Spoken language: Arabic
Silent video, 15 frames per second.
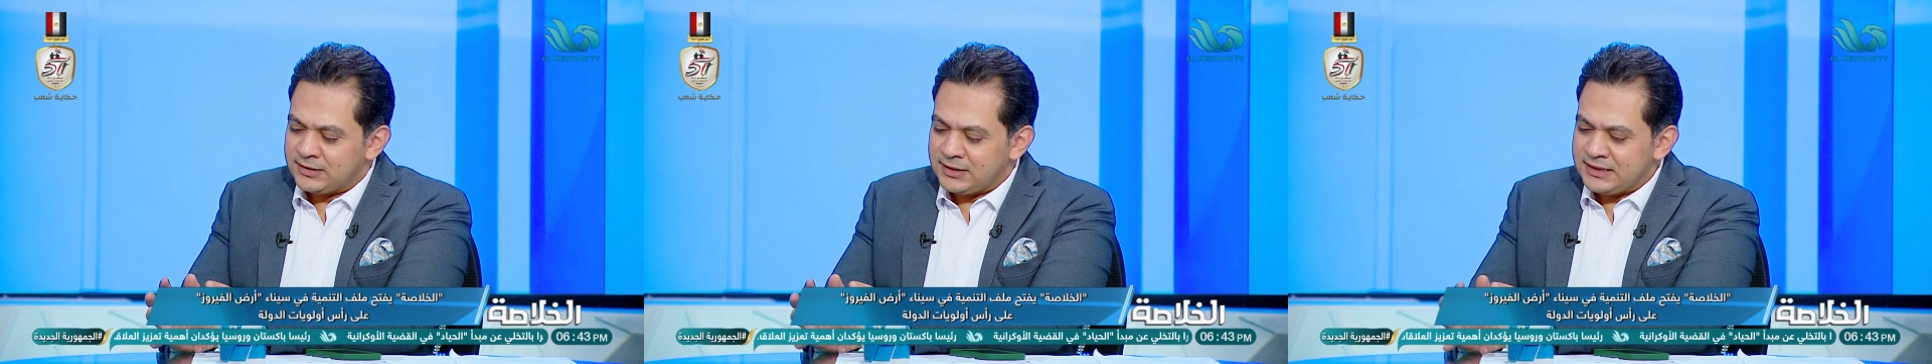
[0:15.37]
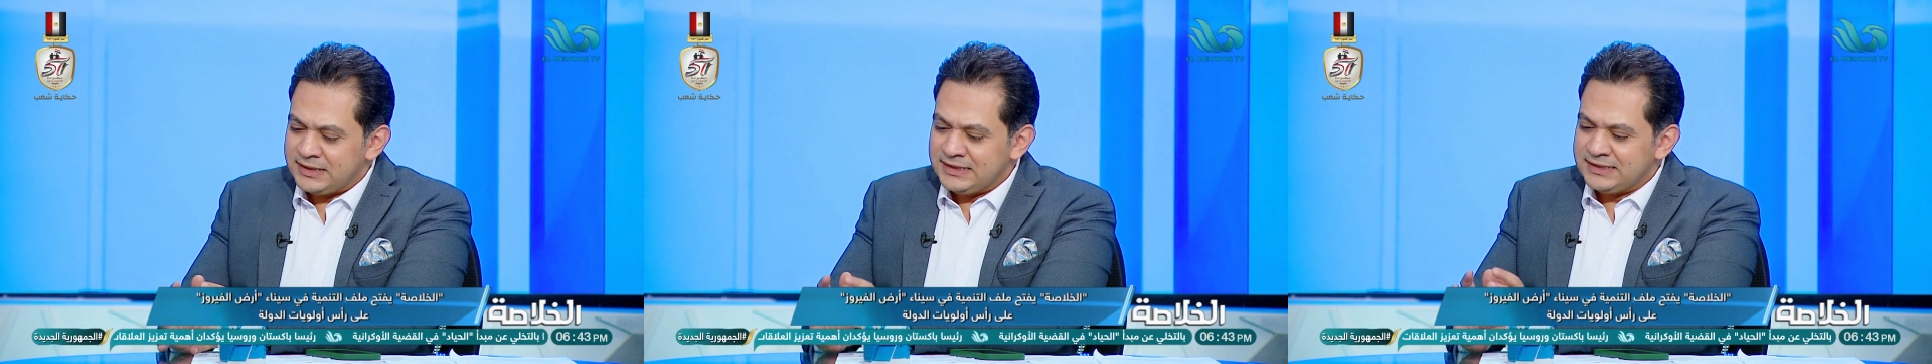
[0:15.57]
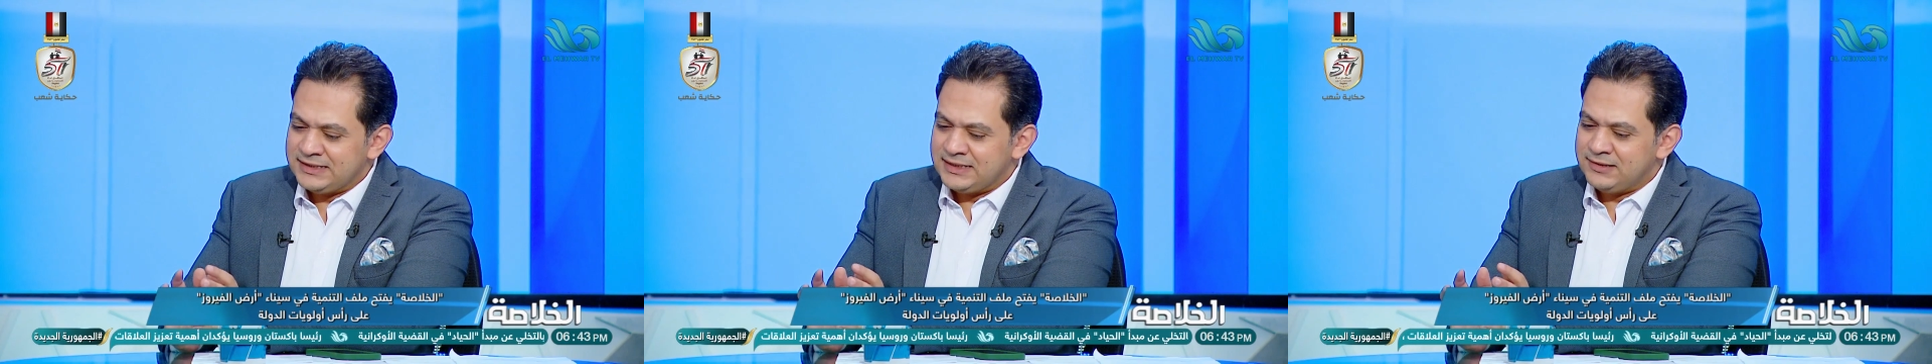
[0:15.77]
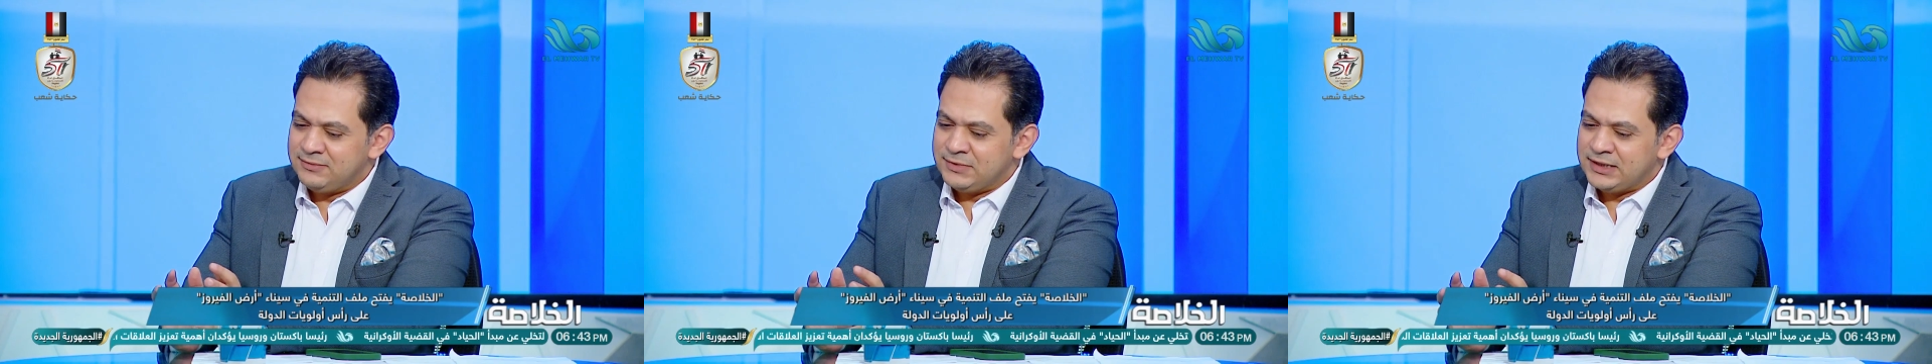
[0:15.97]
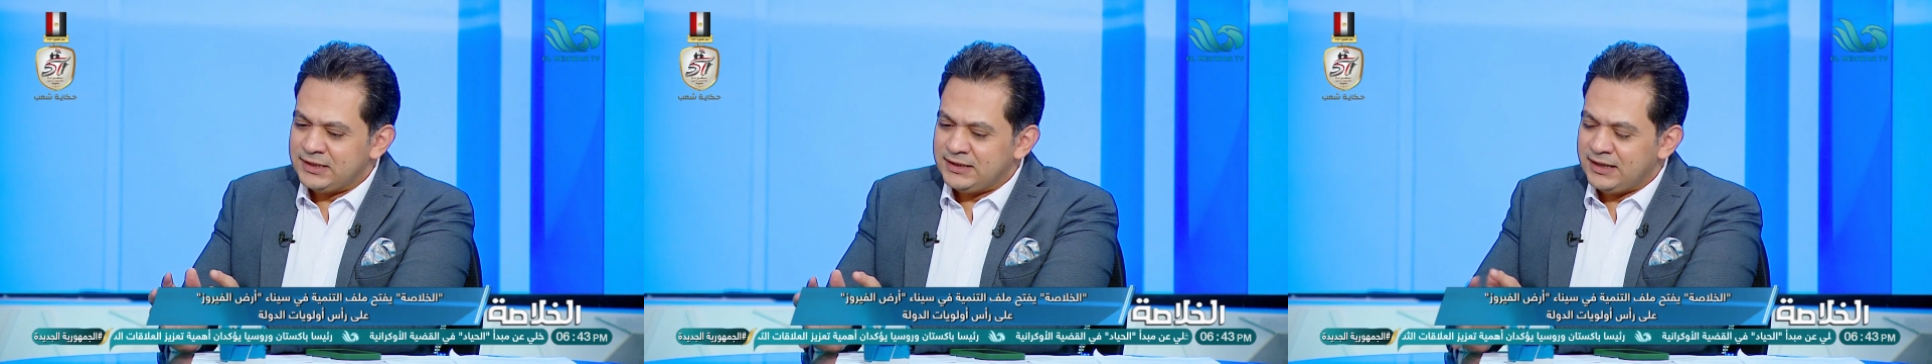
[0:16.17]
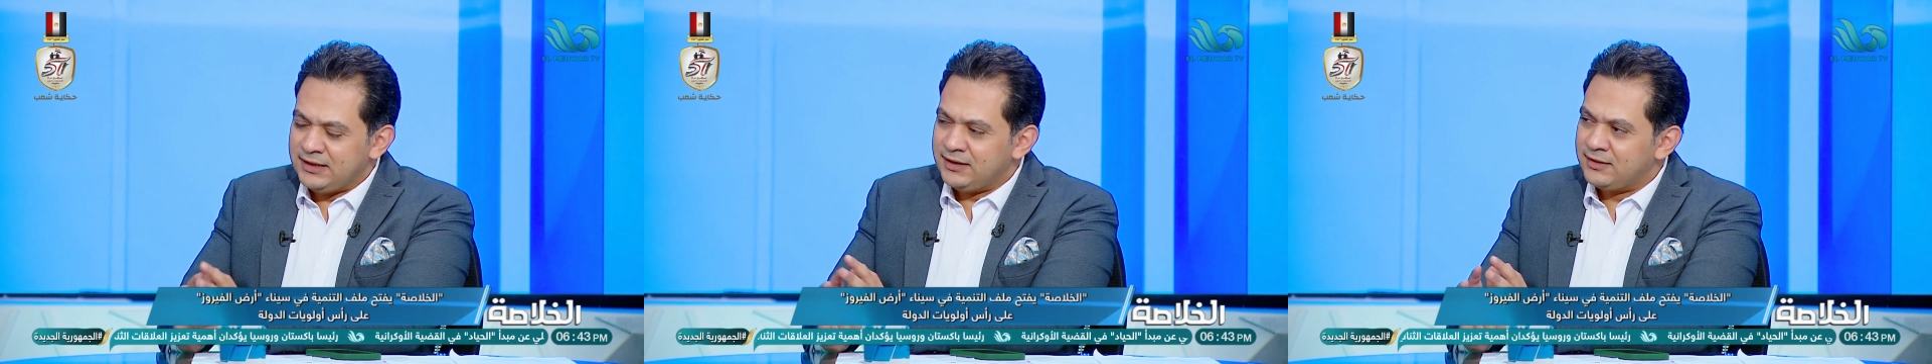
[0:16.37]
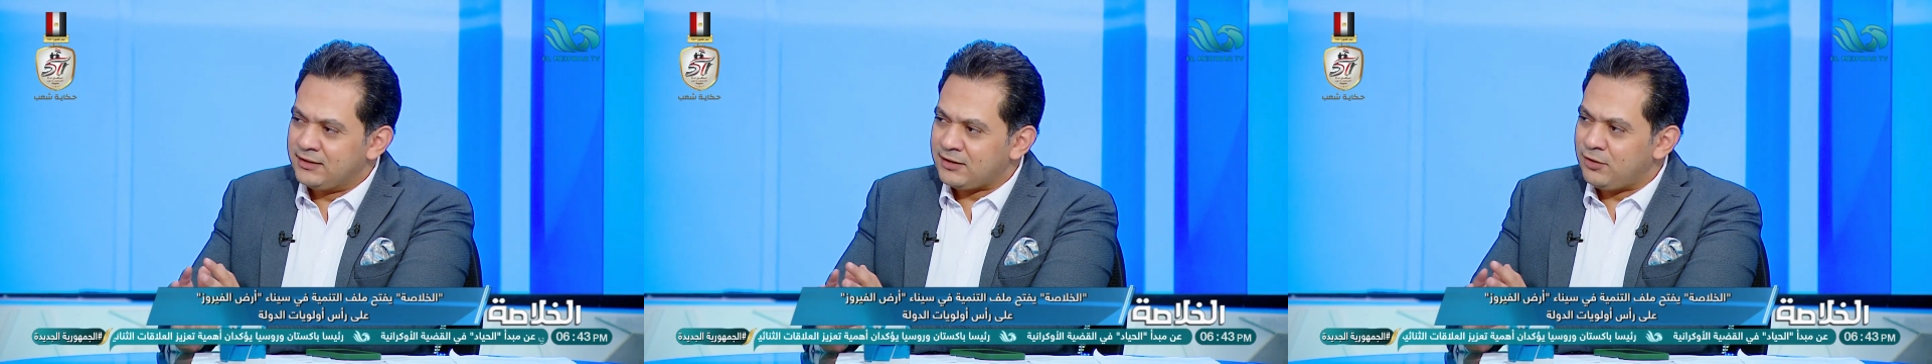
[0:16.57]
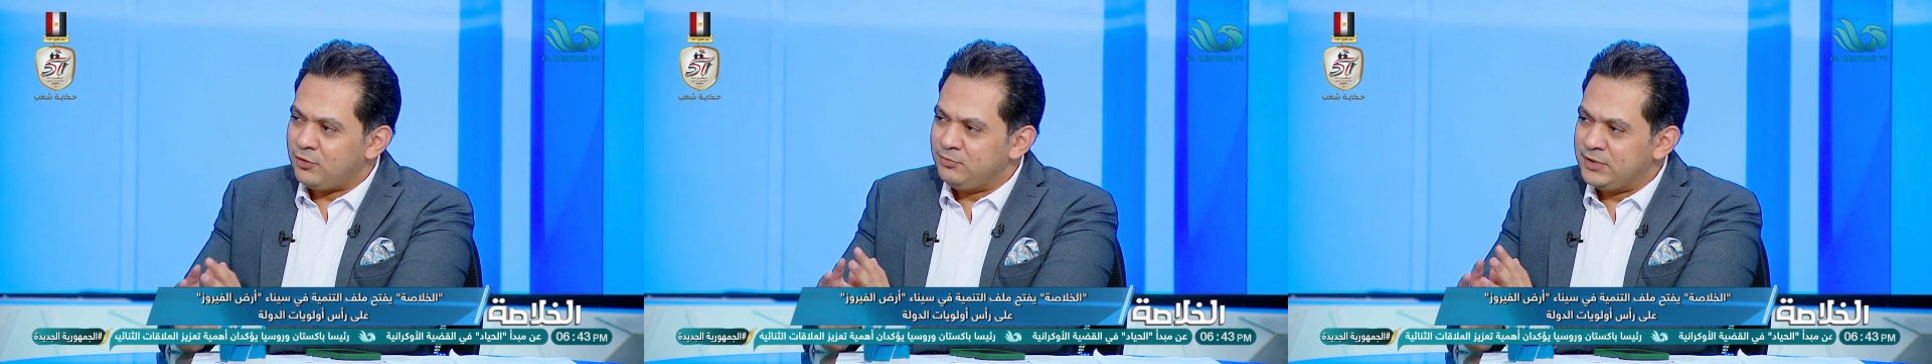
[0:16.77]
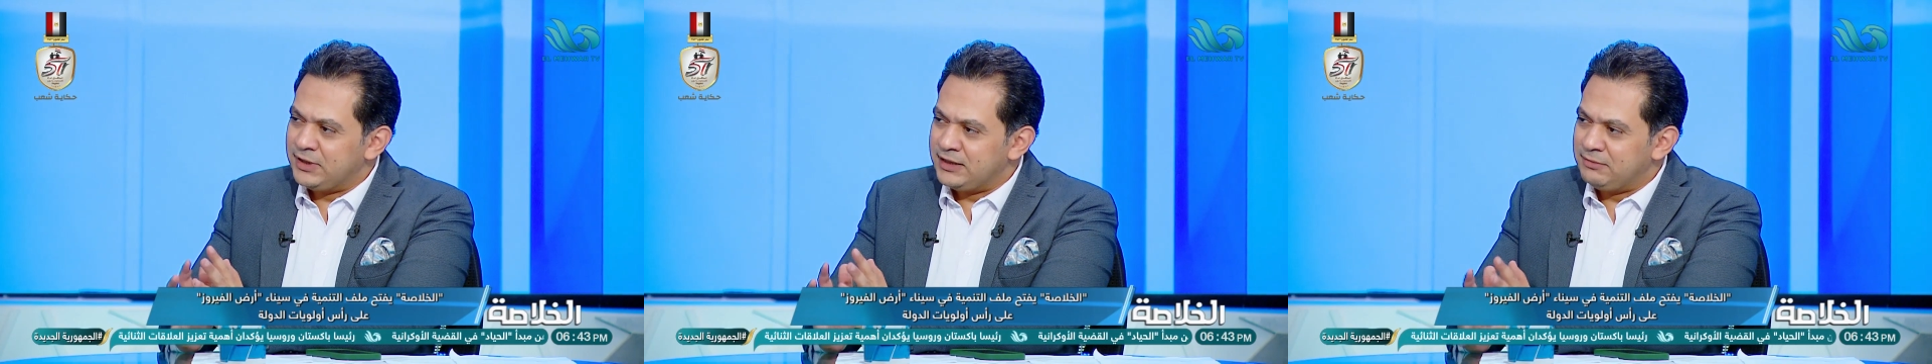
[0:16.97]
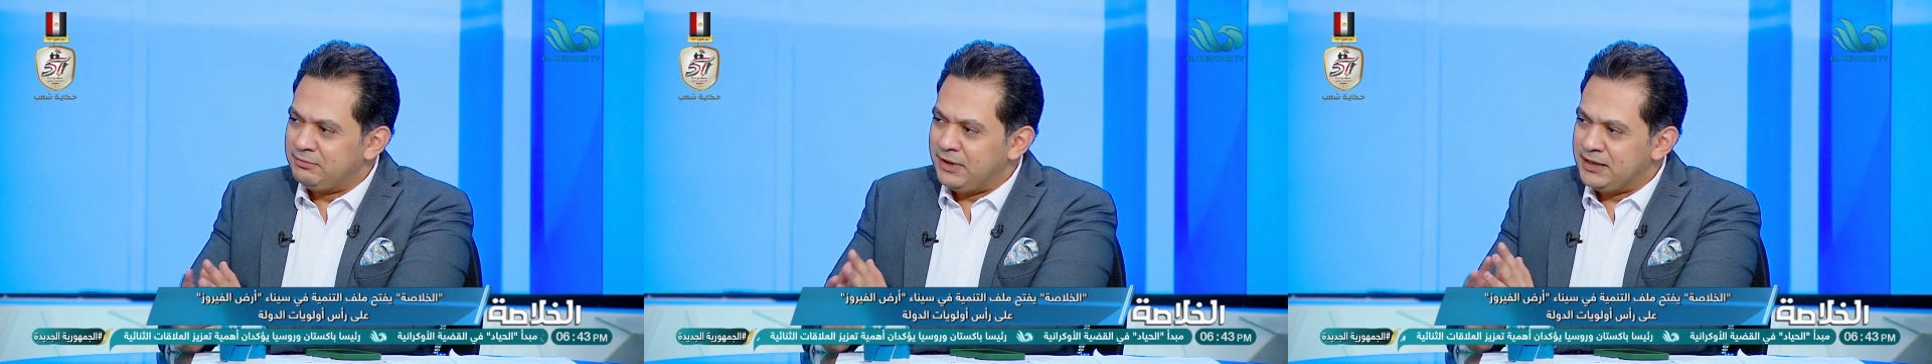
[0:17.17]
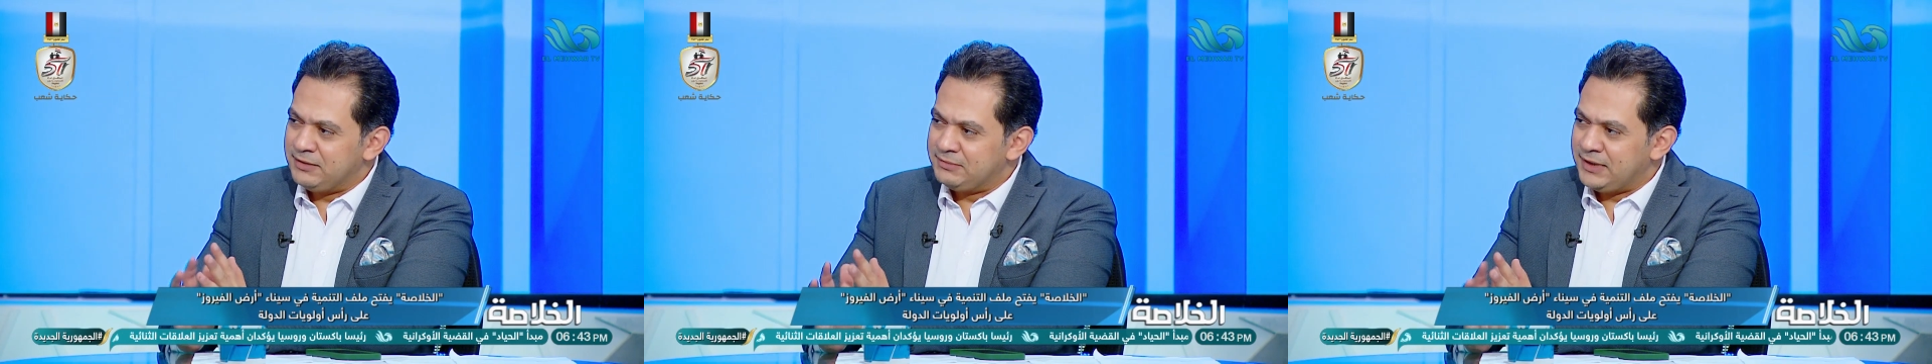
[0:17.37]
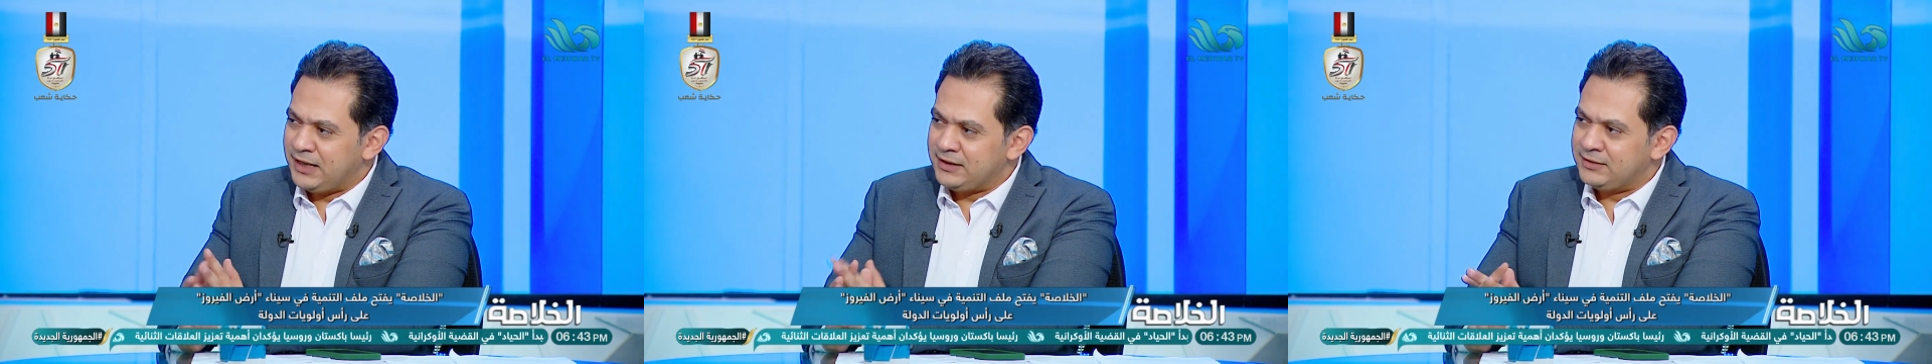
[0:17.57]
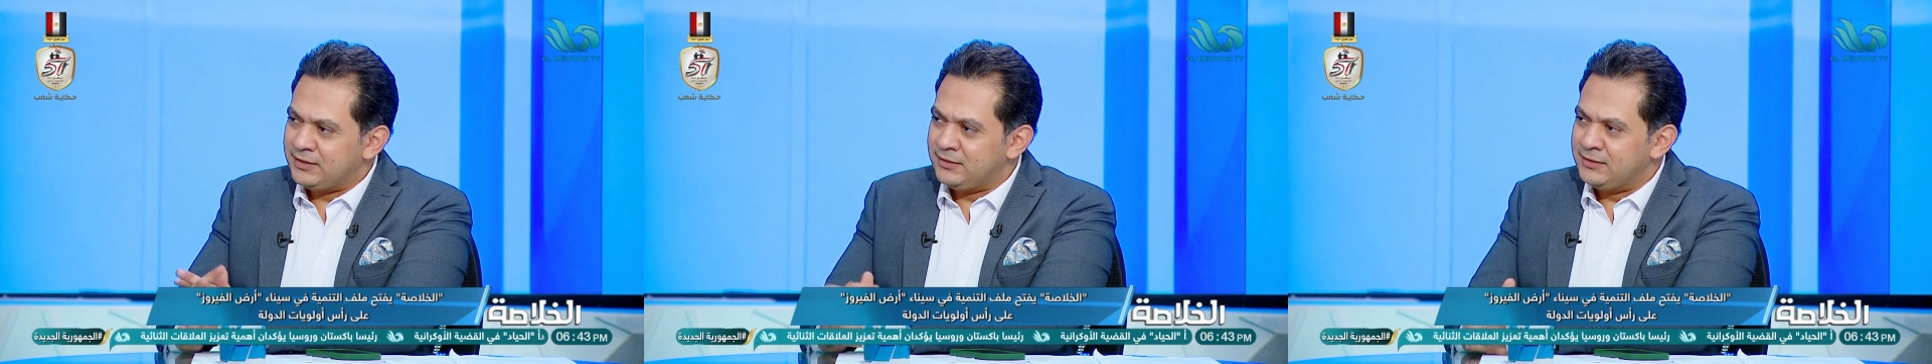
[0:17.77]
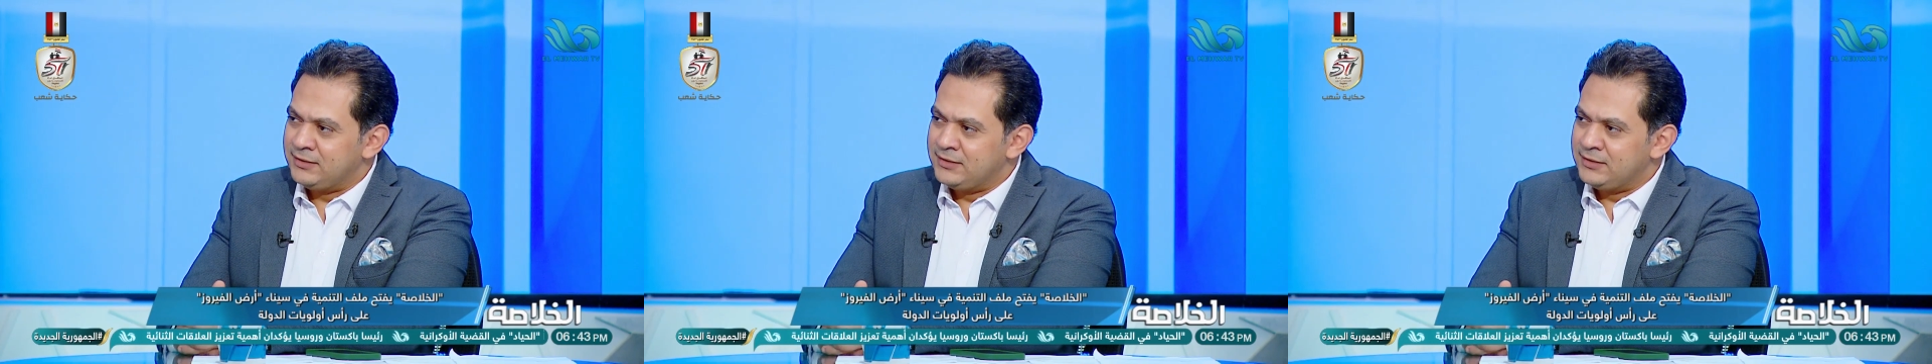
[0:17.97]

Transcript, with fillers: رئيسي من الناتج القومي الاجمالي بتاعنا